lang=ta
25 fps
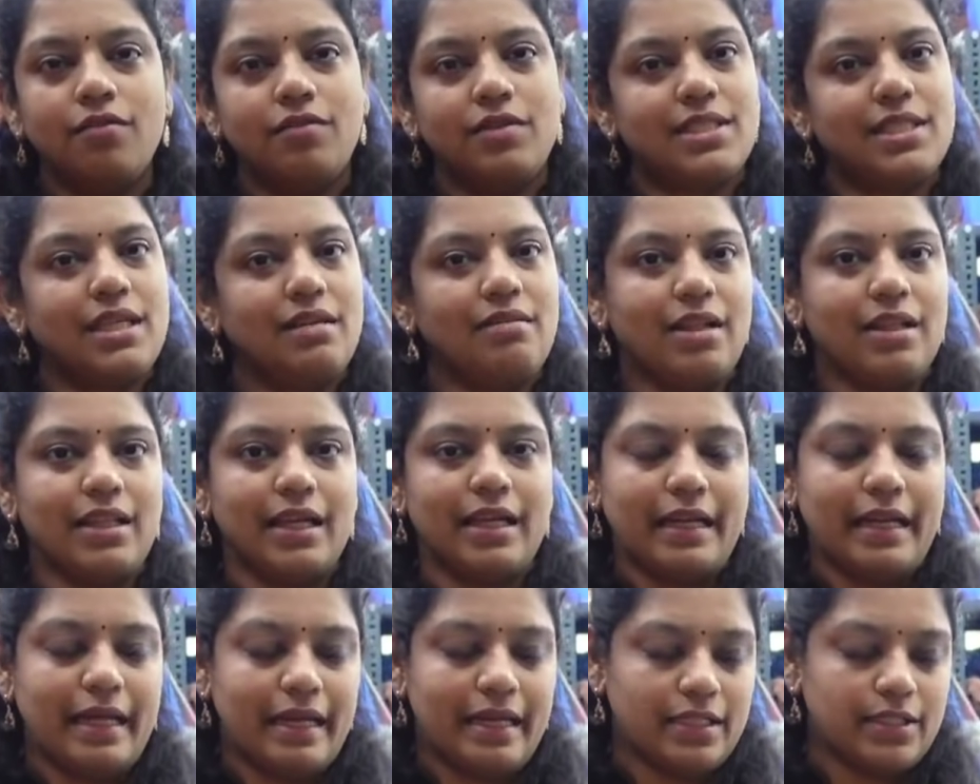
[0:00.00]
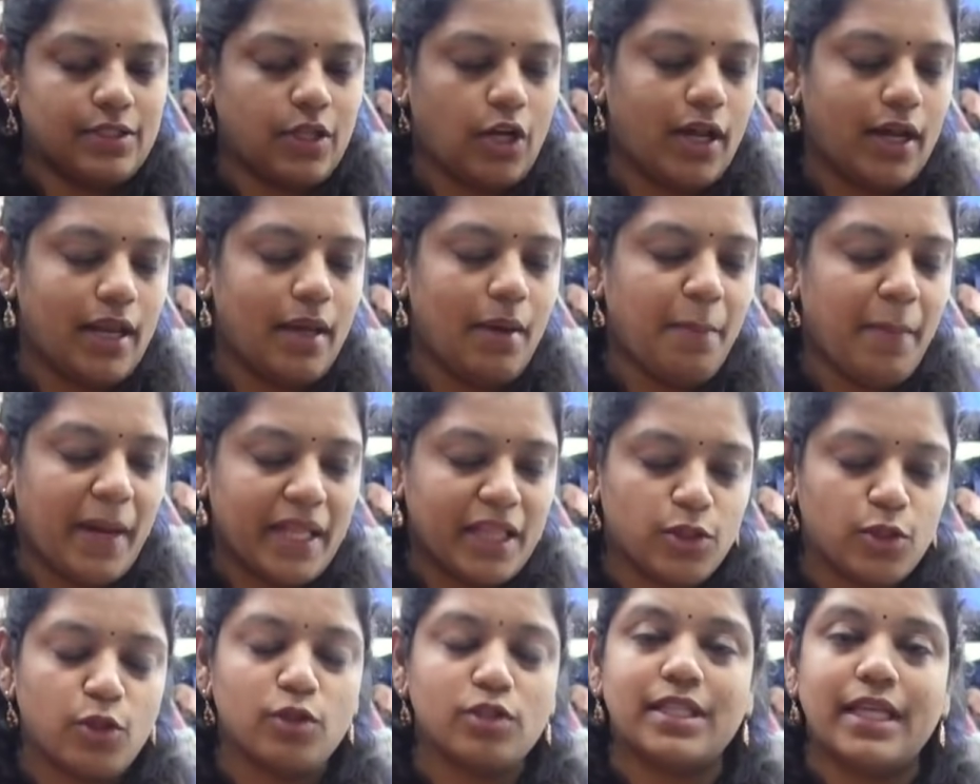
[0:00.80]
விசில் வந்துகிட்டே இருக்குது சாரி
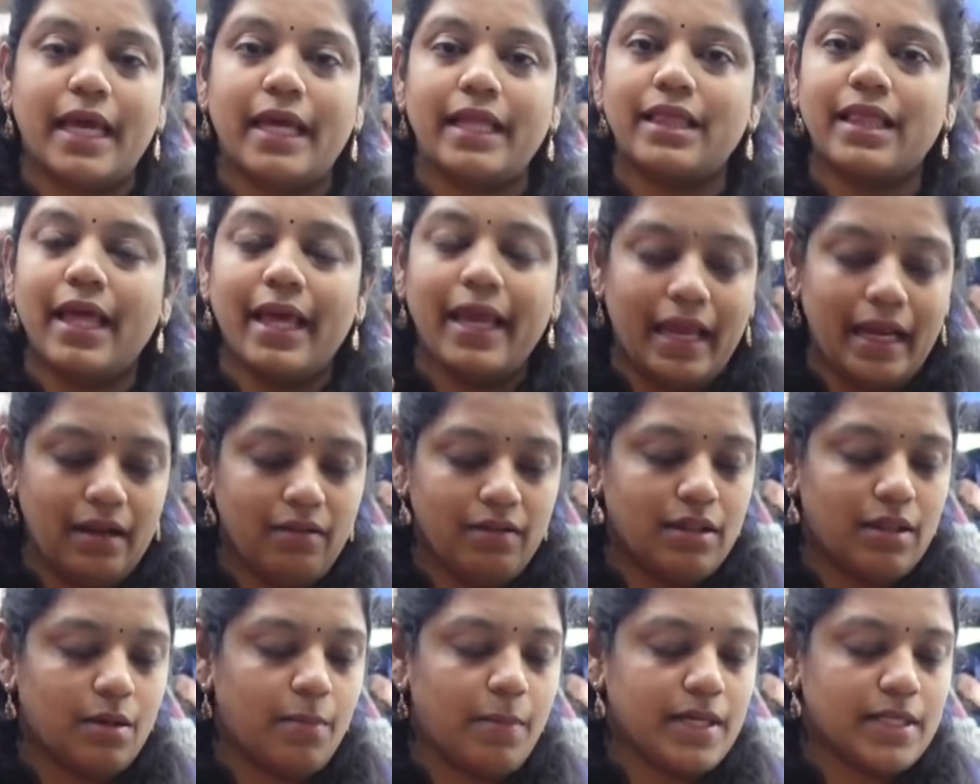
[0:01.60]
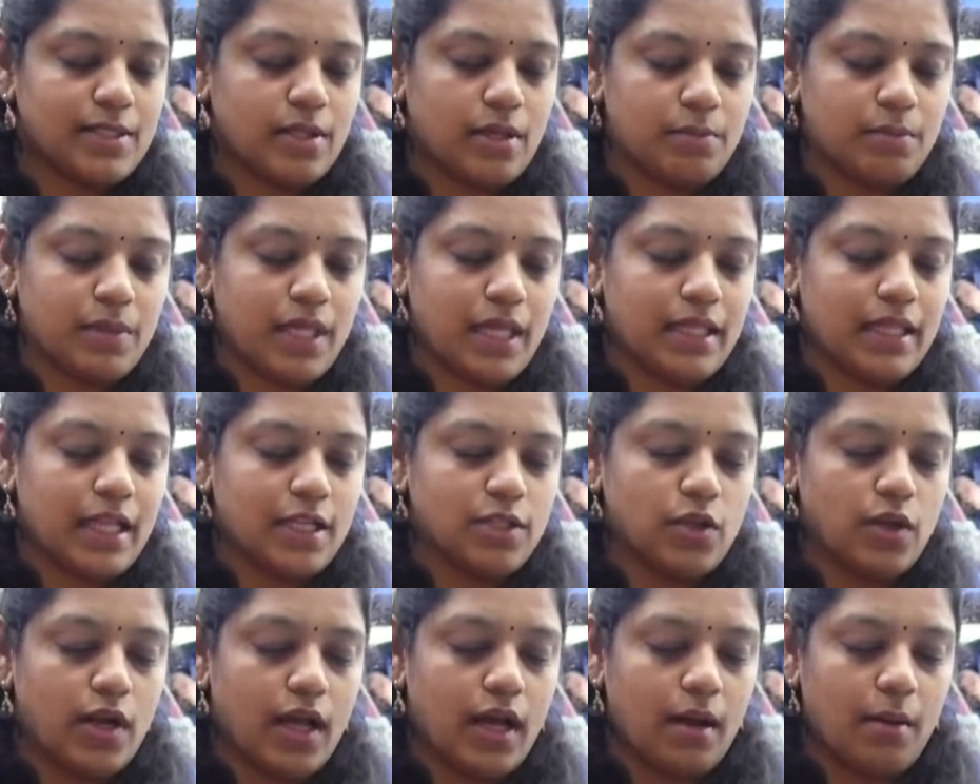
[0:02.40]
பத்தும் சேர்த்தே எழுபது ரூபாய் சம்திங்
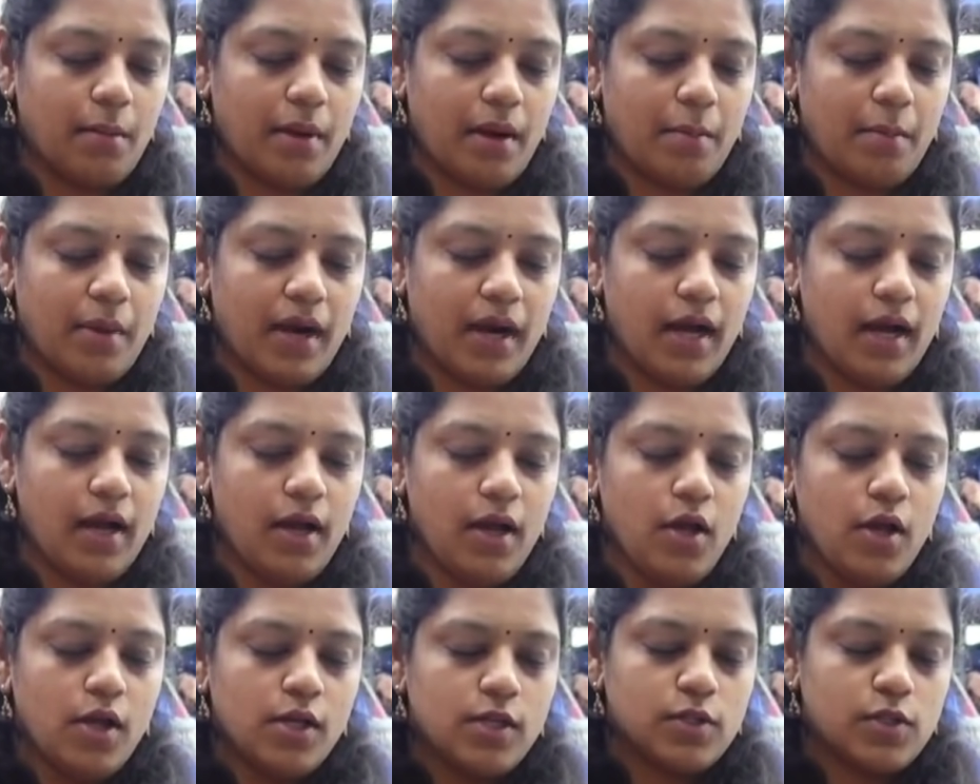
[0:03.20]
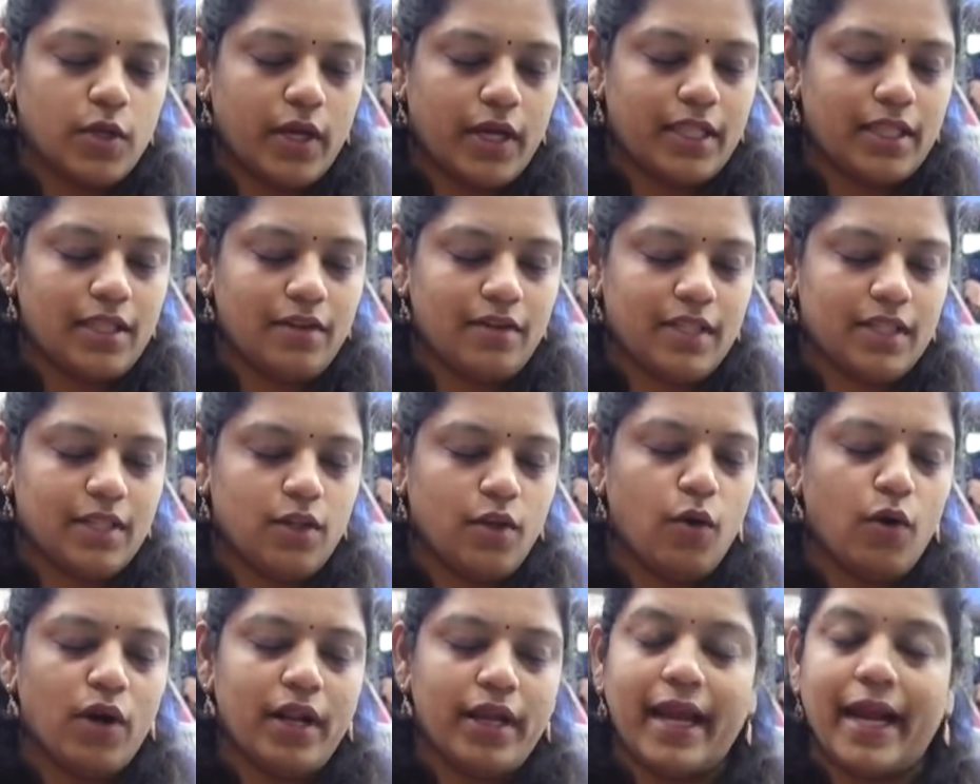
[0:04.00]
தான் சொன்னாங்க மாமா ஸோ இது
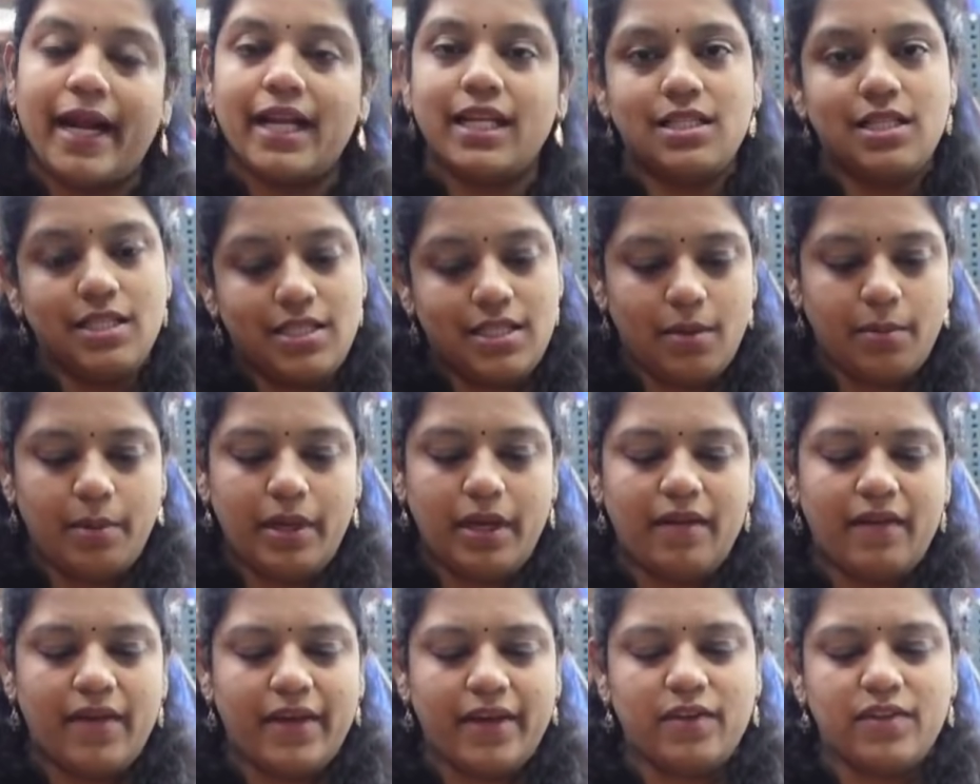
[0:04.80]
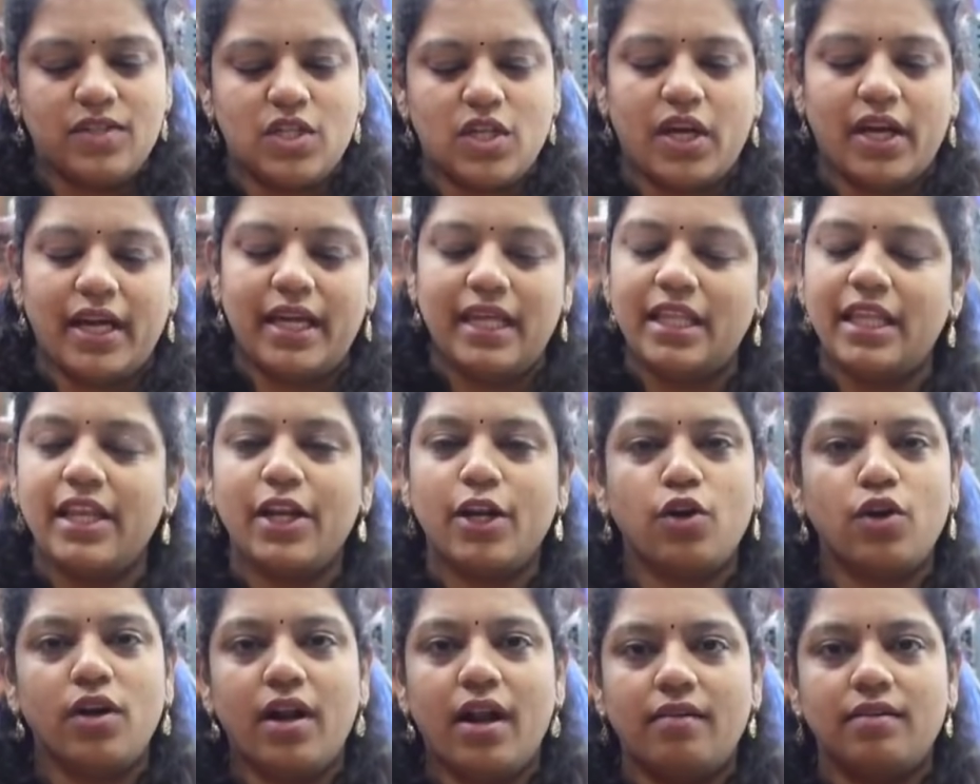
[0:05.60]
வந்து உங்களுக்கு கிடச்சிச்சு அப்படின்னா வாங்கி வச்சுக்கோங்க இது
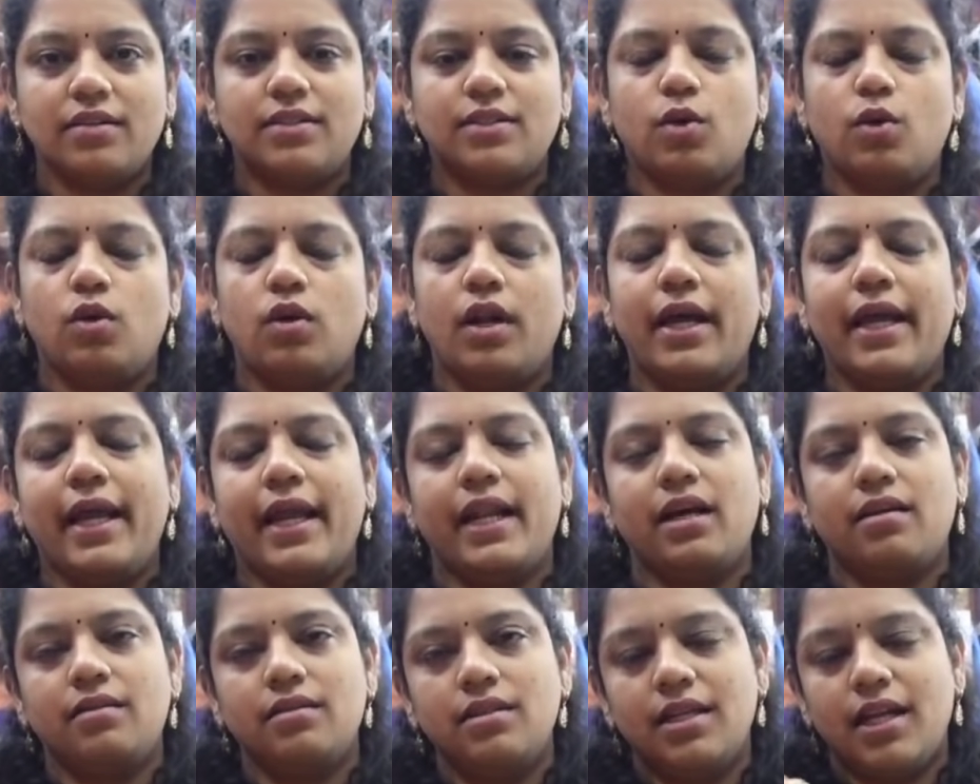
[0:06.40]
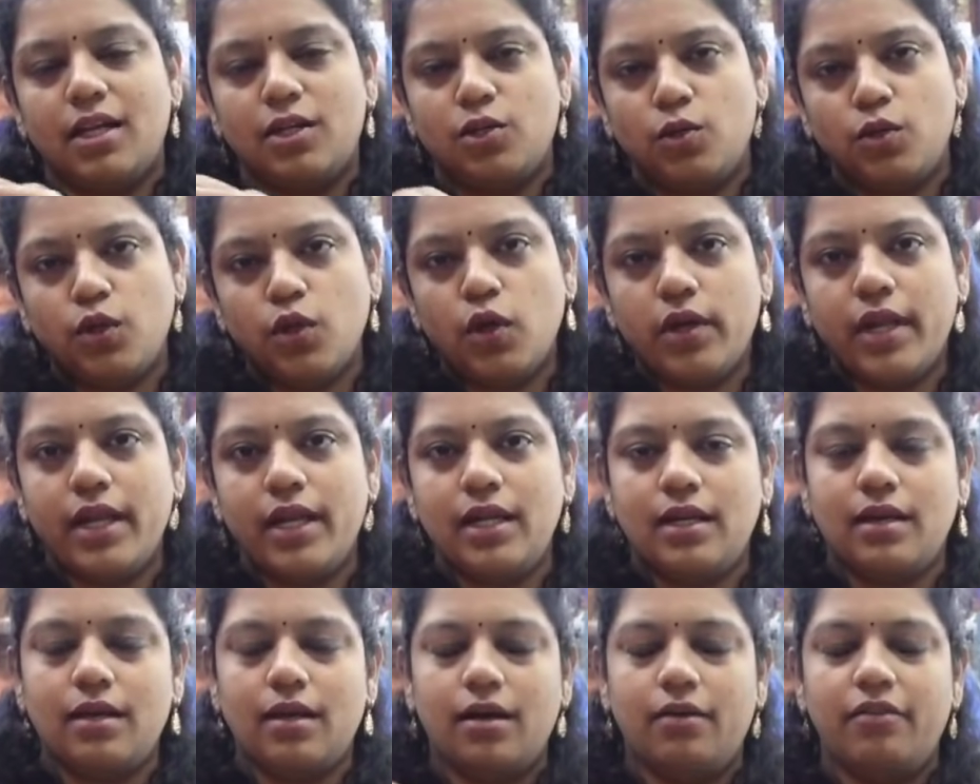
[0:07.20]
இருக்கணும்னு அவசியம் இல்லை எனக்கு வந்து நான்
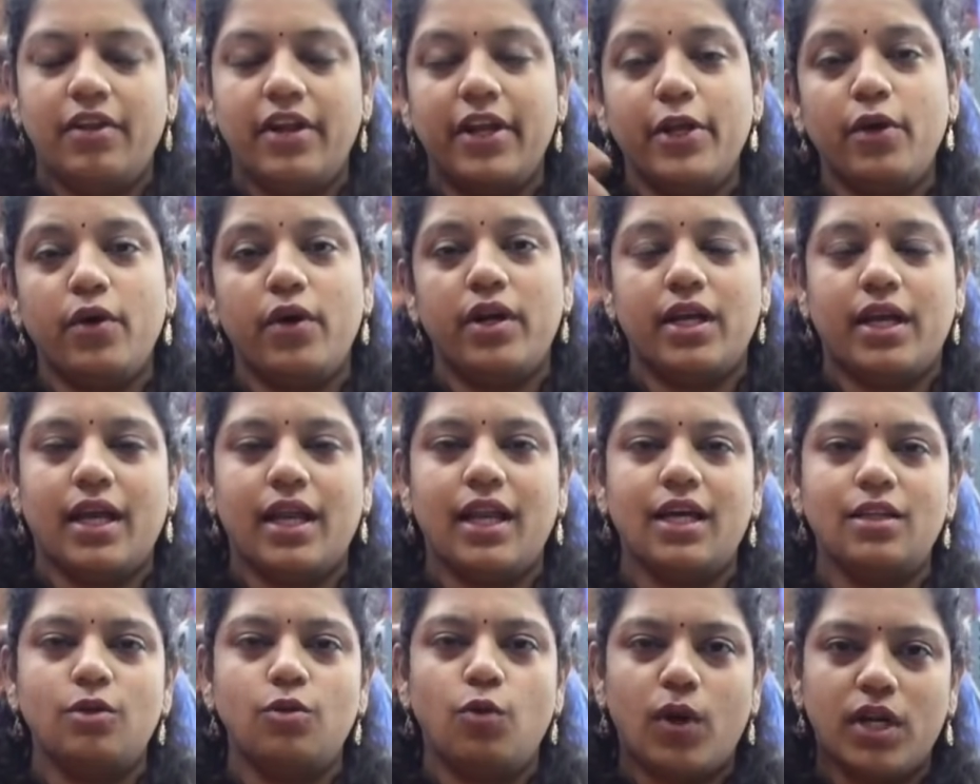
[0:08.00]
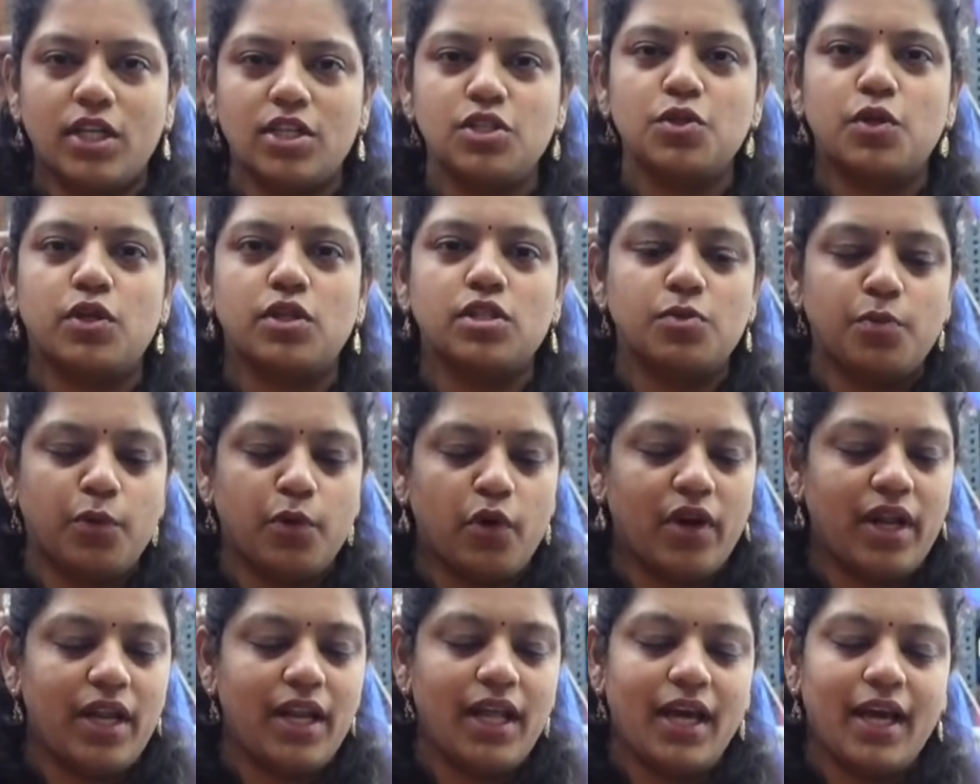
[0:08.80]
டுட்டோரியலுக்கு வீடியோ எடுக்கல அது உடஞ்சு உடஞ்சு
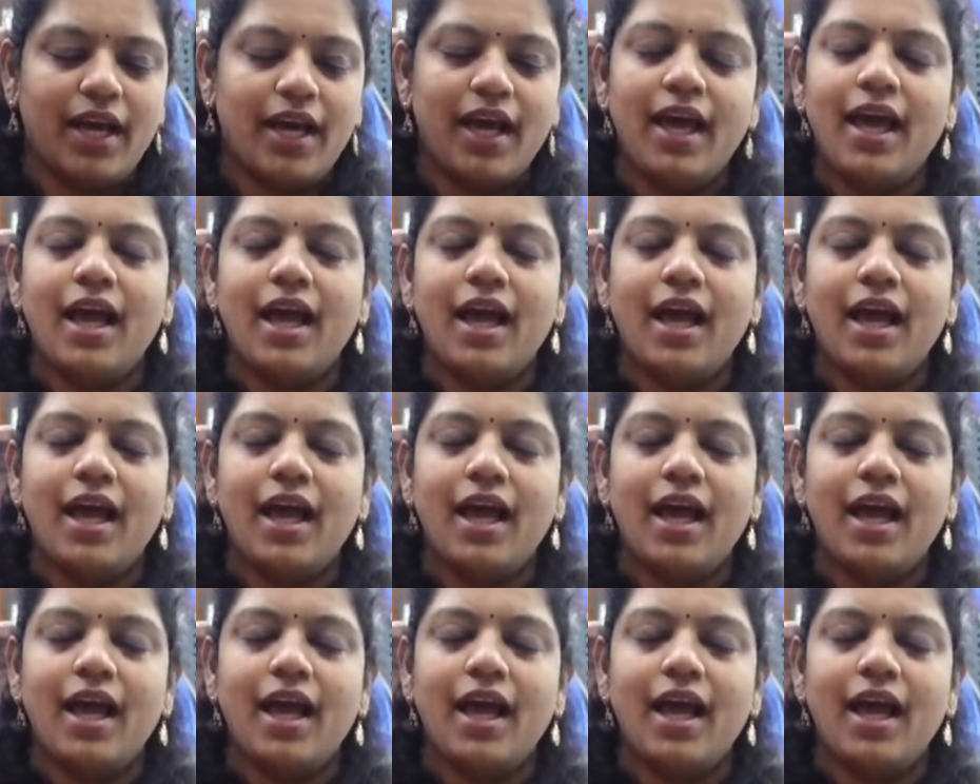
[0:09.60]
போகையில்